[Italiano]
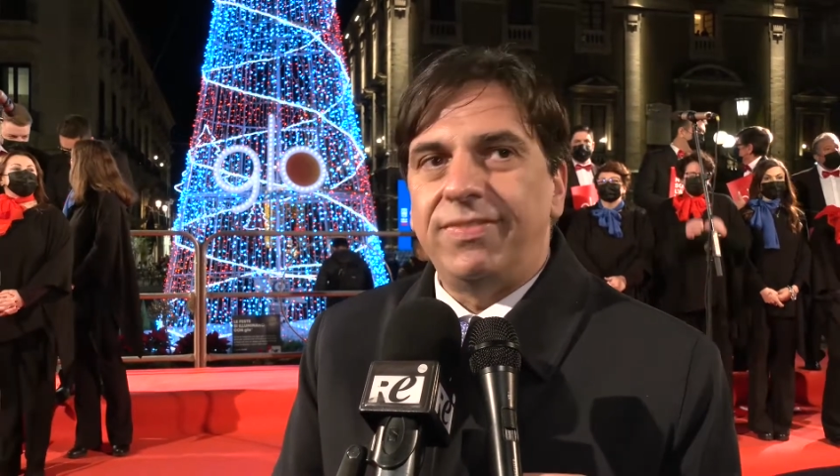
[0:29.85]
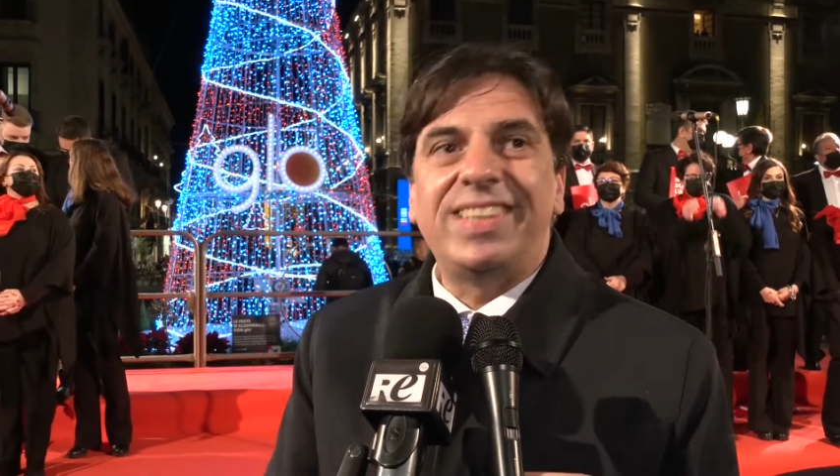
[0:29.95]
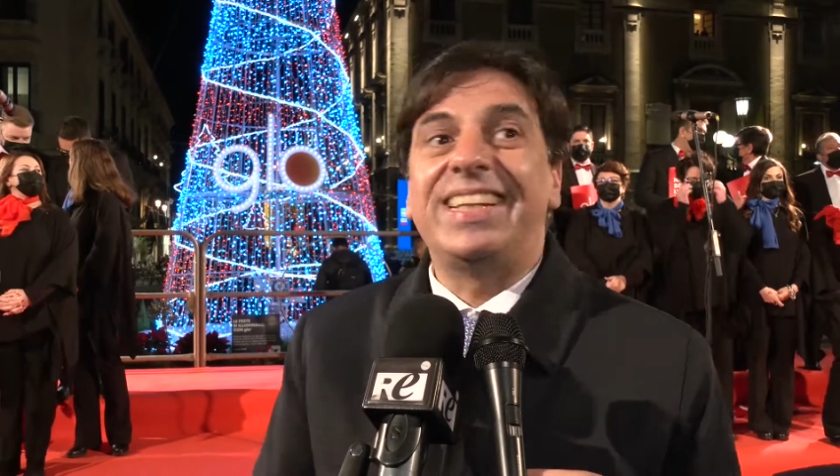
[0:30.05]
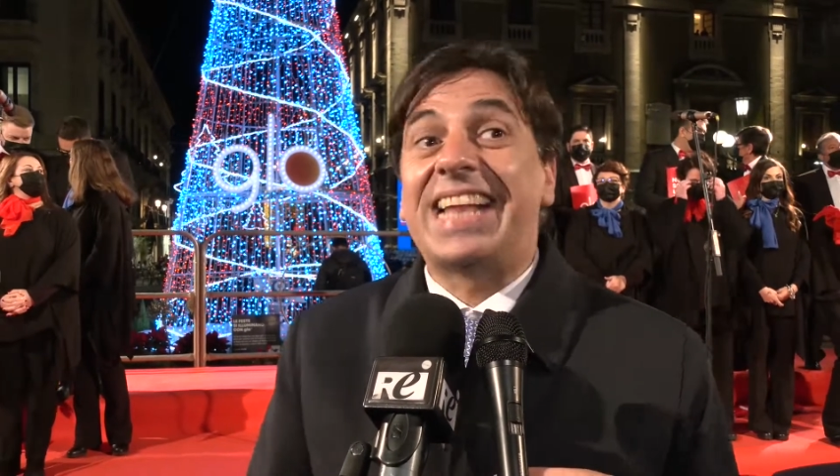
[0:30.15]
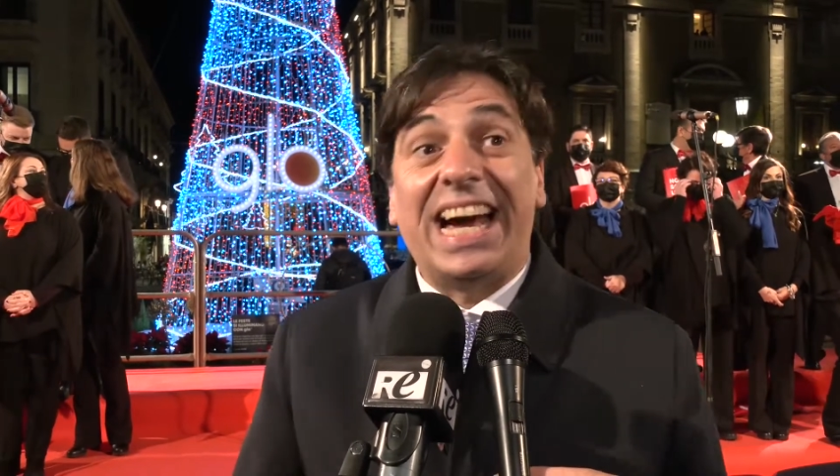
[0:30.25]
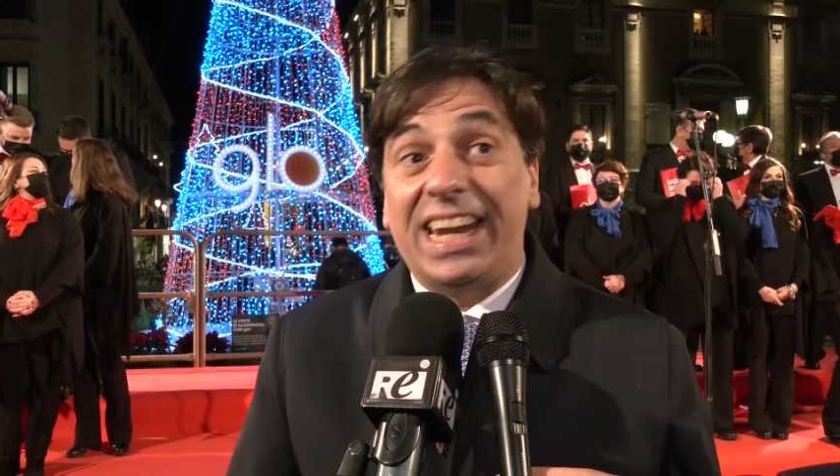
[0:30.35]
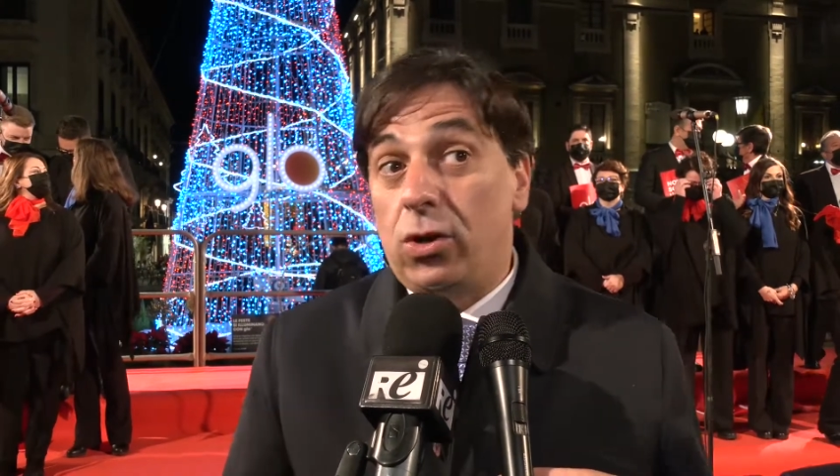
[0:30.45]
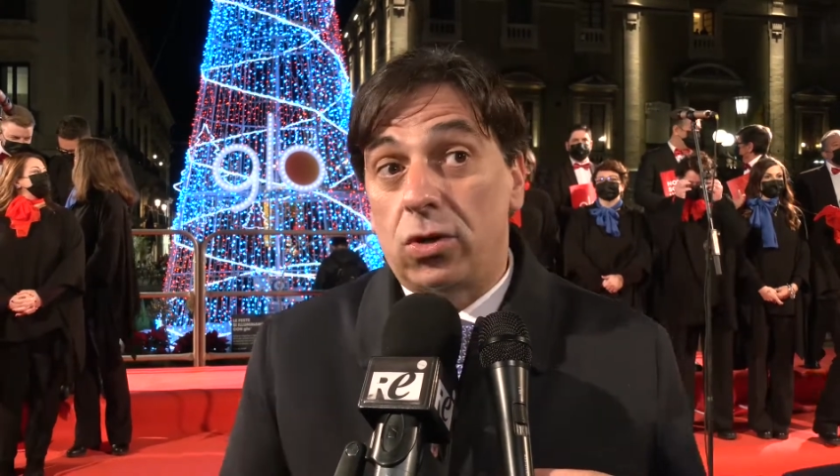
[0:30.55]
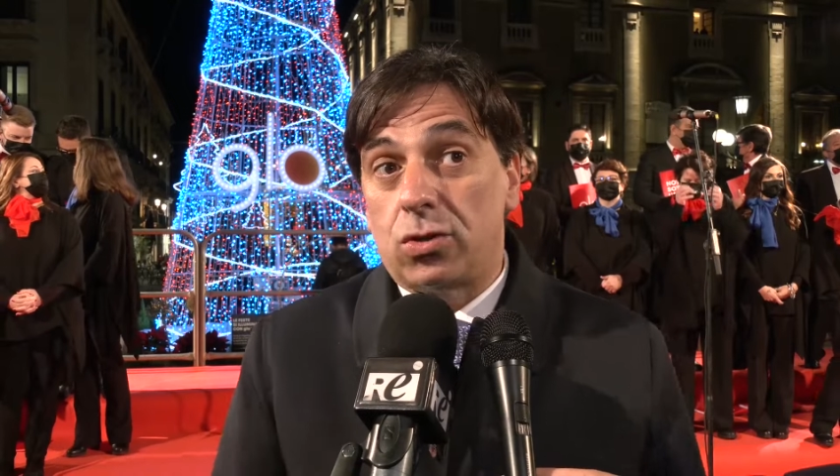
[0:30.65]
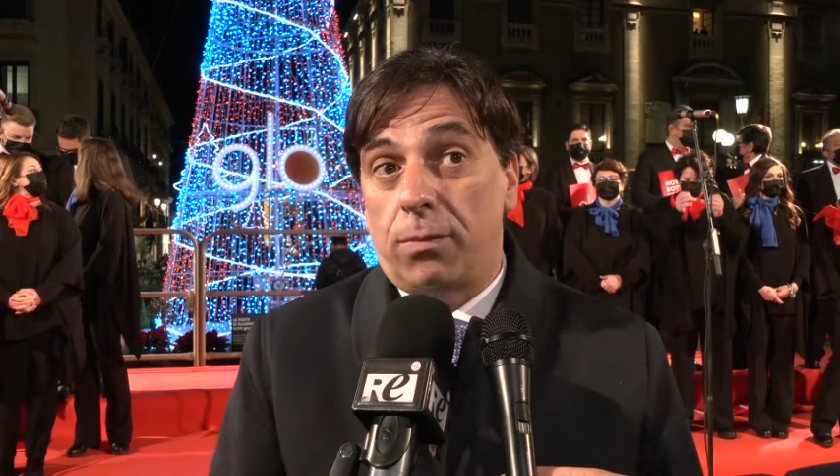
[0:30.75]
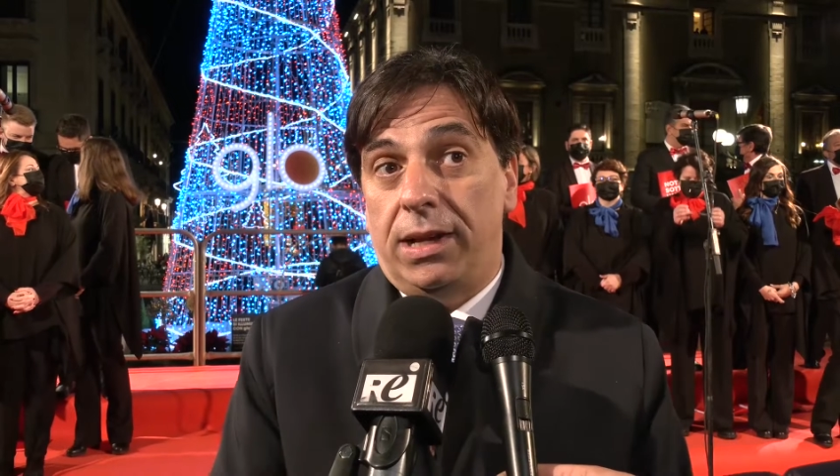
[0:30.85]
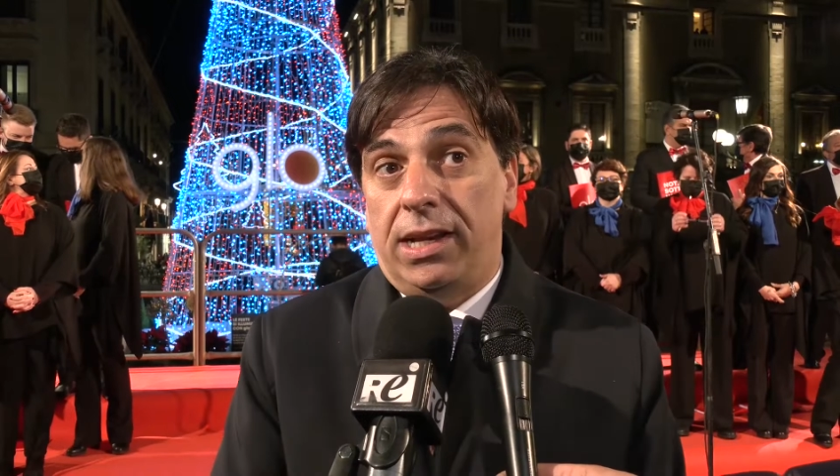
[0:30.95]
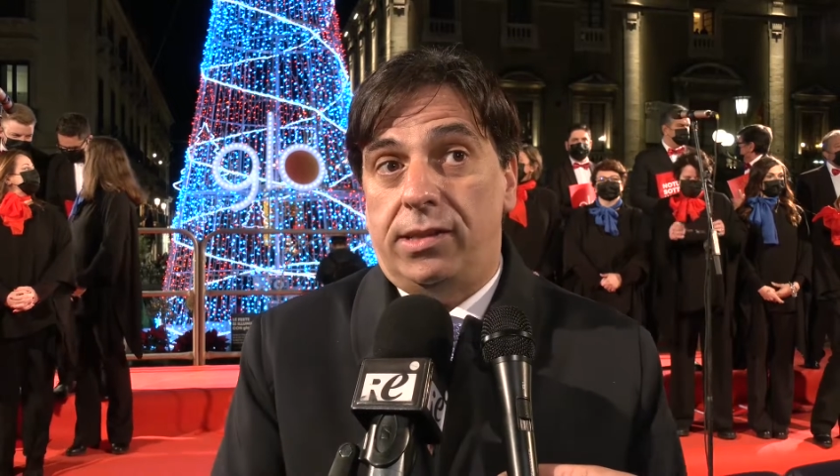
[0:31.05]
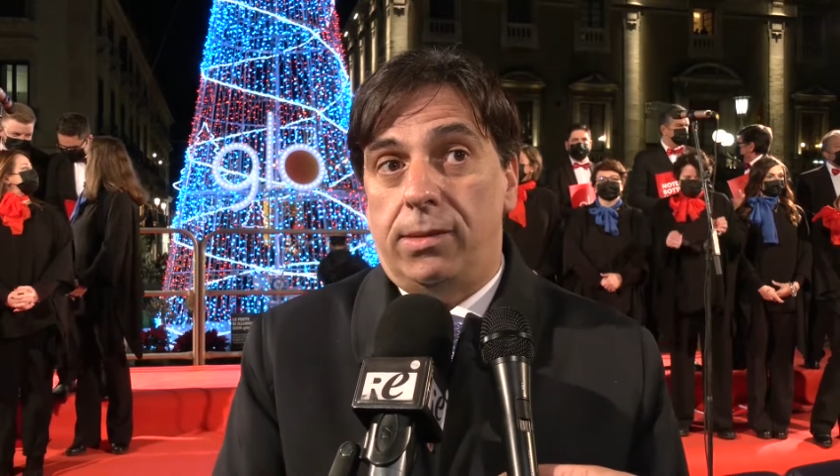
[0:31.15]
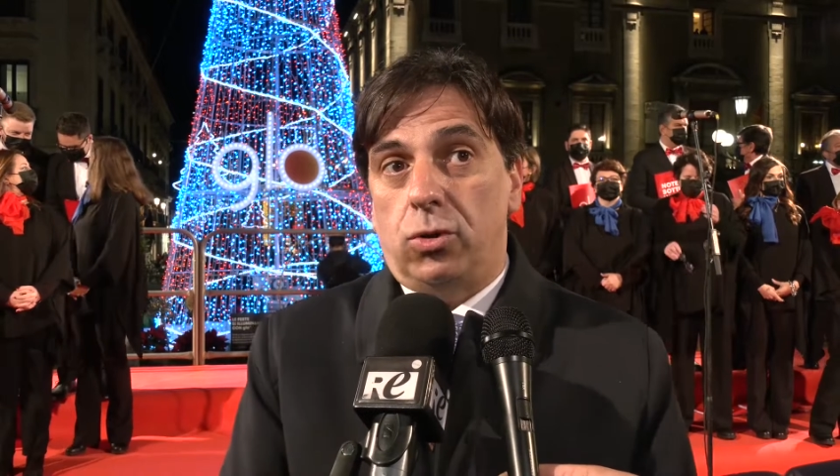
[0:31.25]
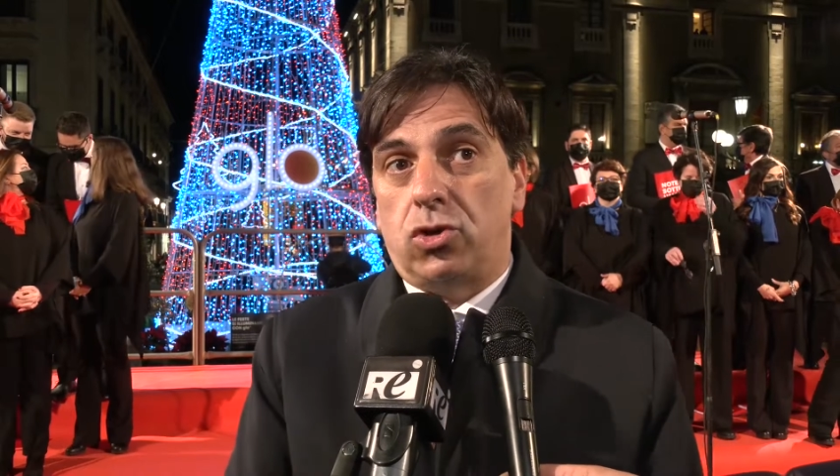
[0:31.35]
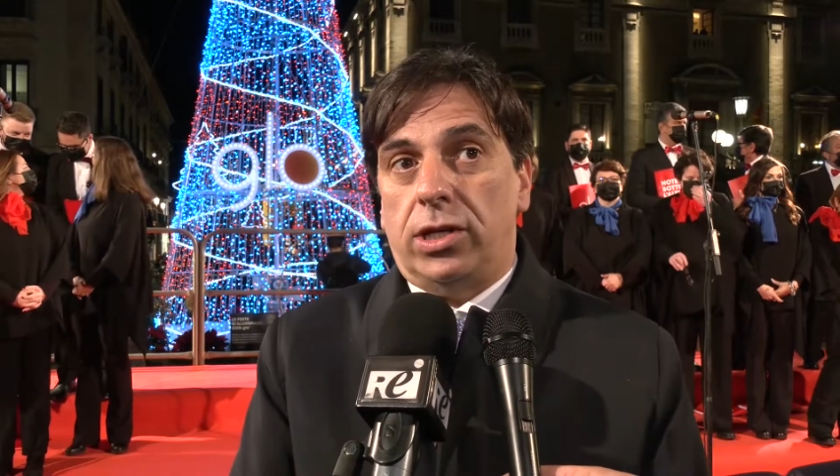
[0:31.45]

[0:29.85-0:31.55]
visitare il nostro bellissimo